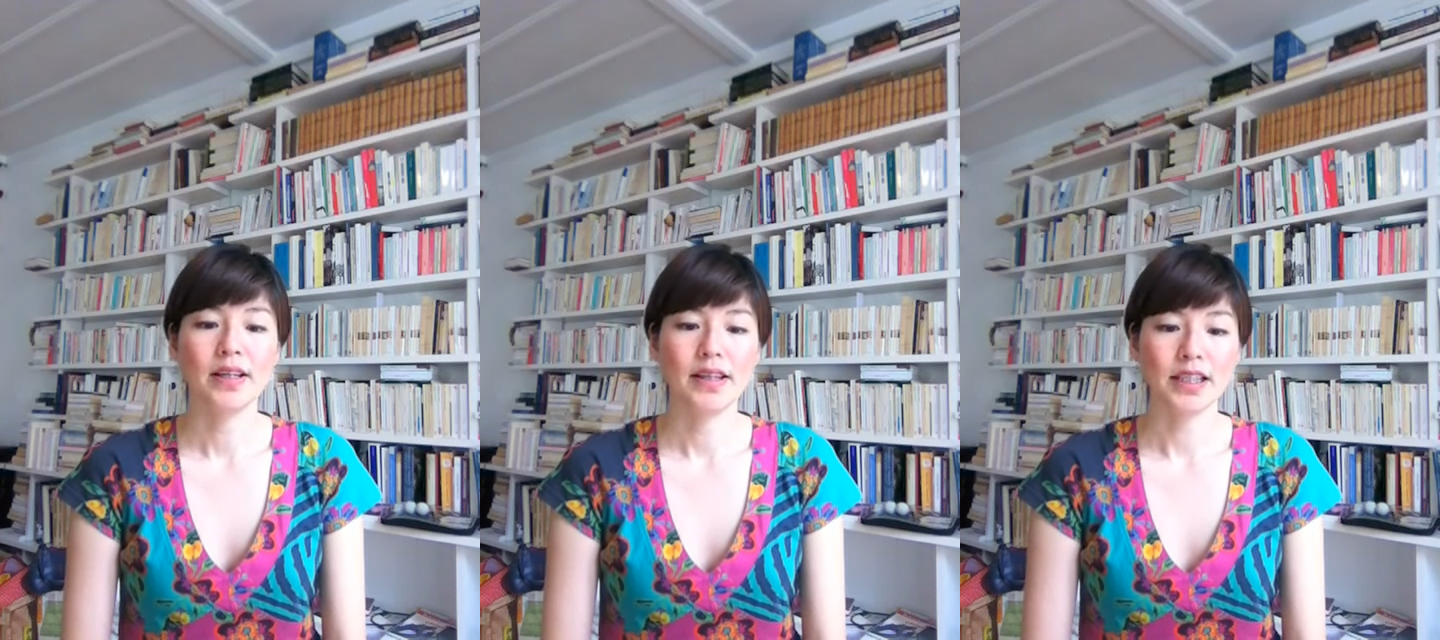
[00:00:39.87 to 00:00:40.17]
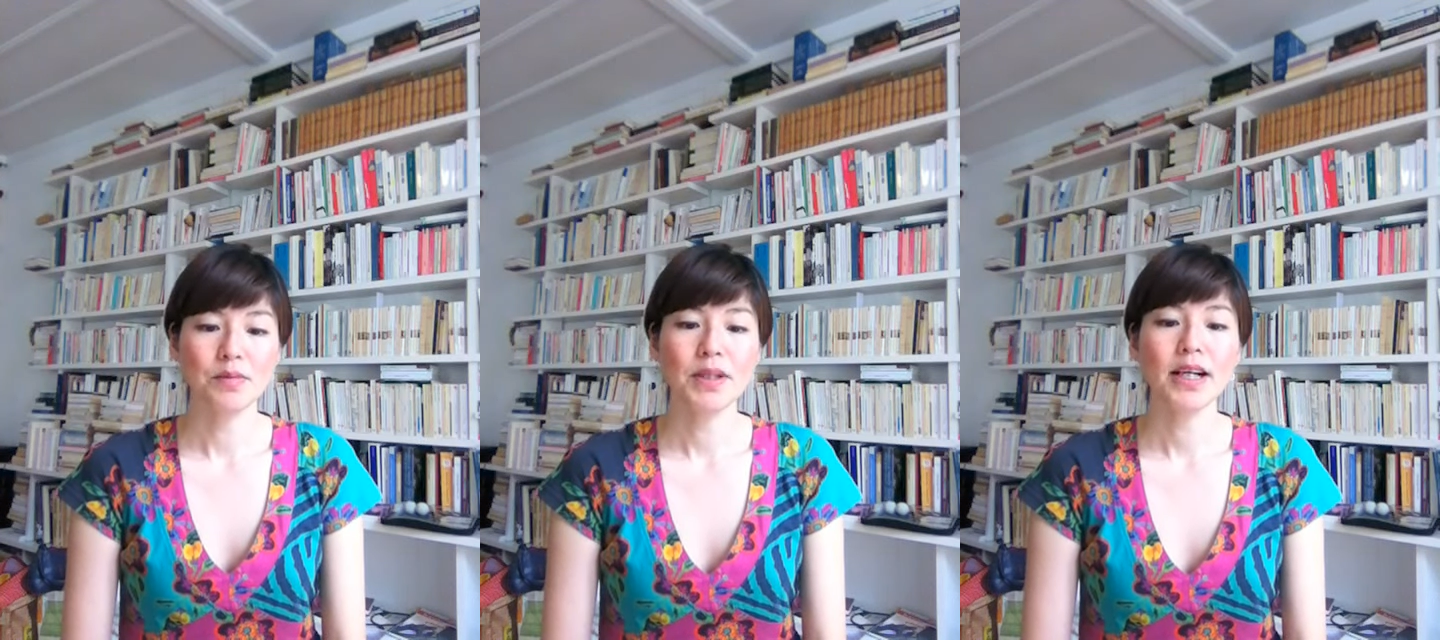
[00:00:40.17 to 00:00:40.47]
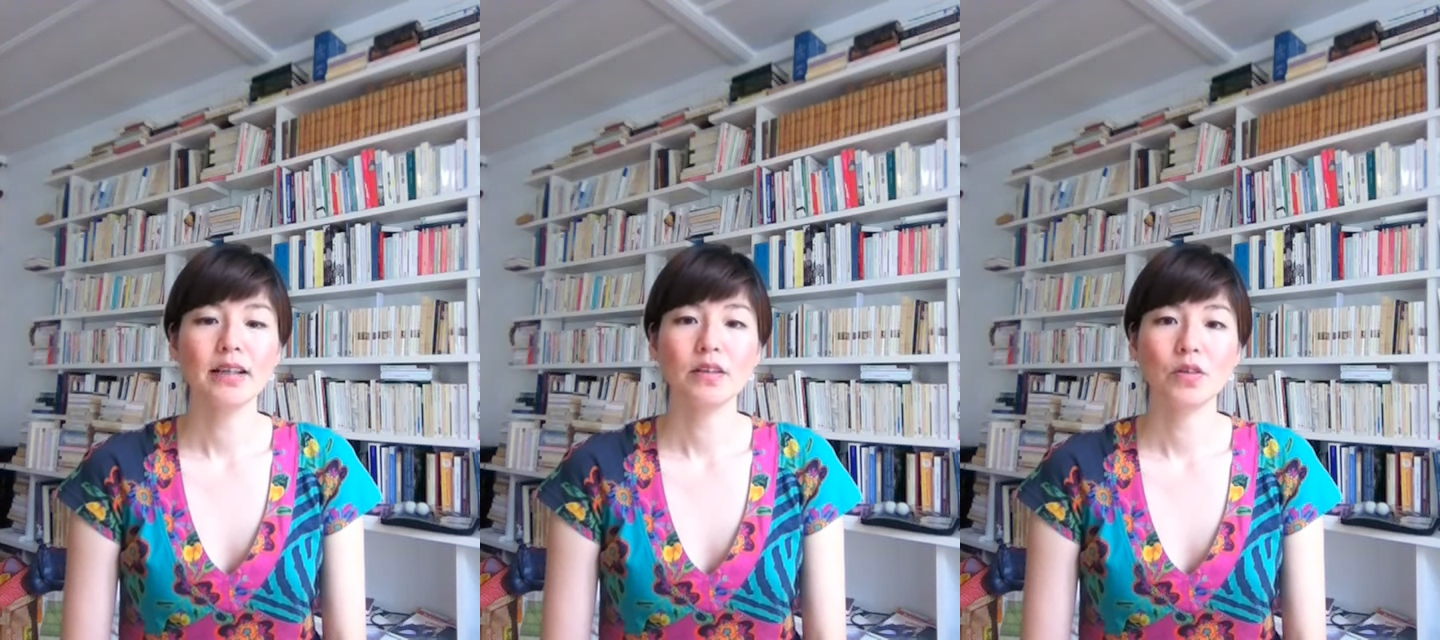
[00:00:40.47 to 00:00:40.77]
馴染み
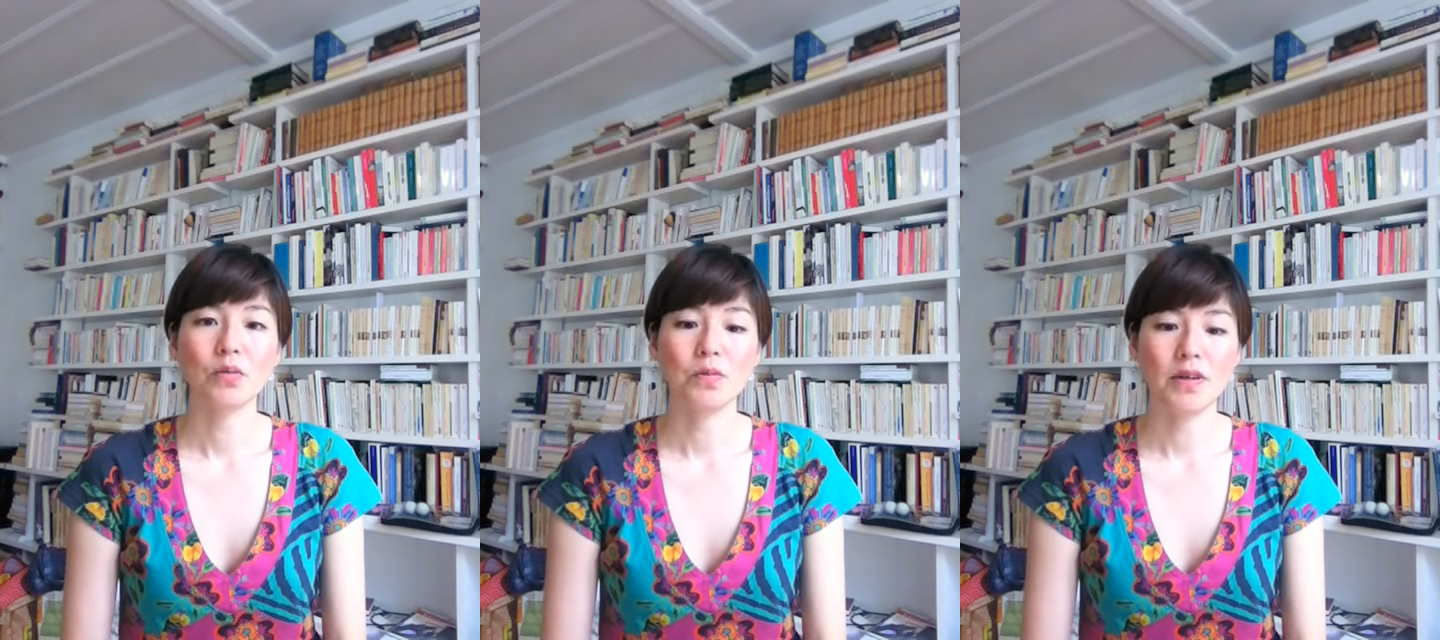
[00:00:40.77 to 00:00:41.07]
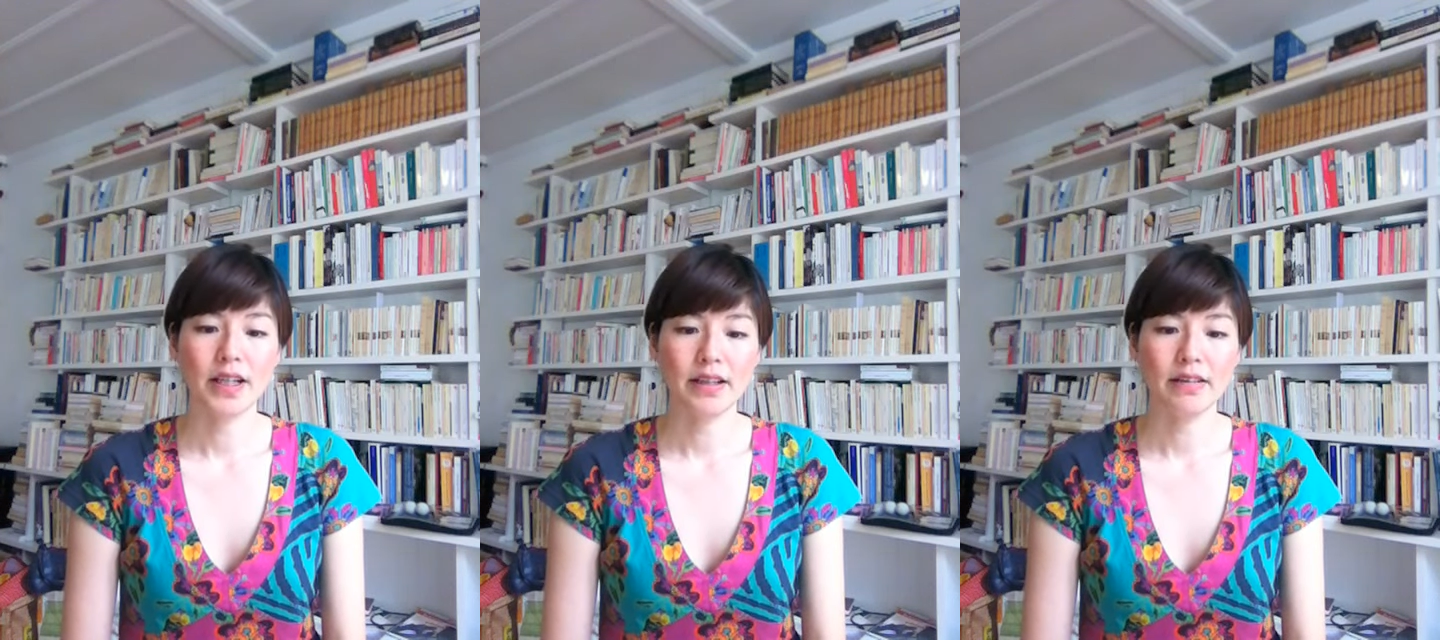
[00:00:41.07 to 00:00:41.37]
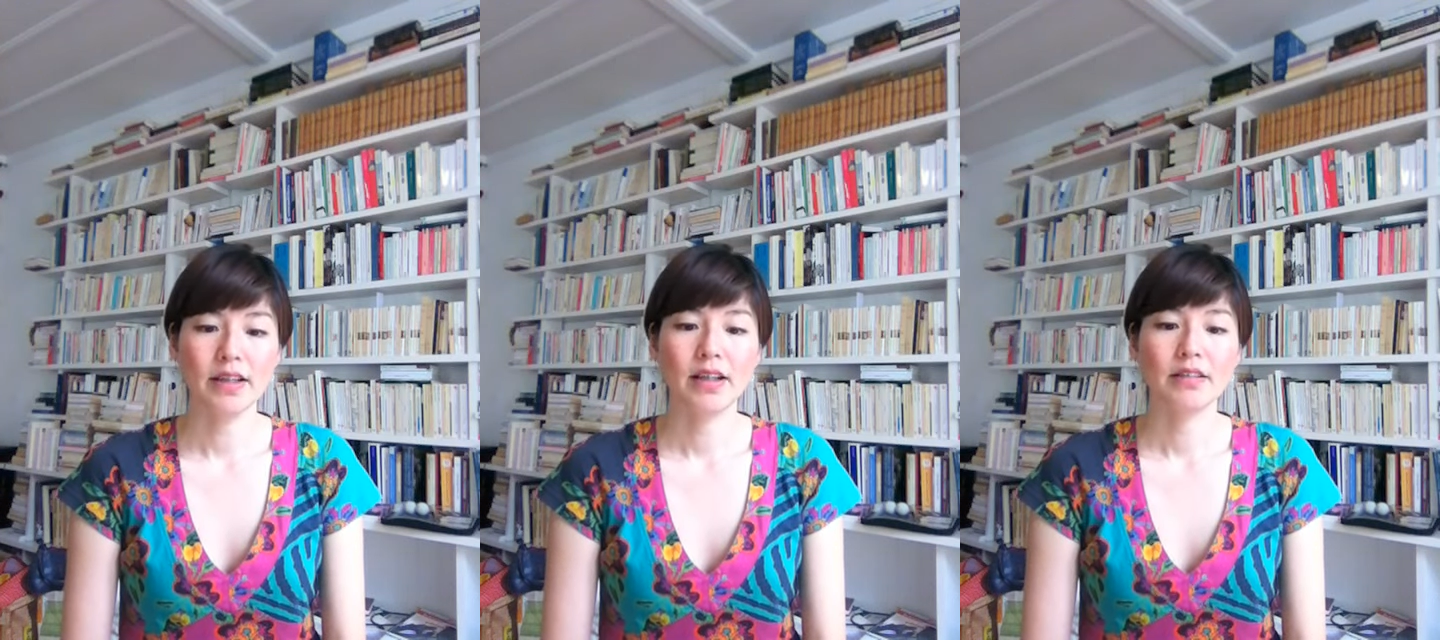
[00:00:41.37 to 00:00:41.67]
があると思われる「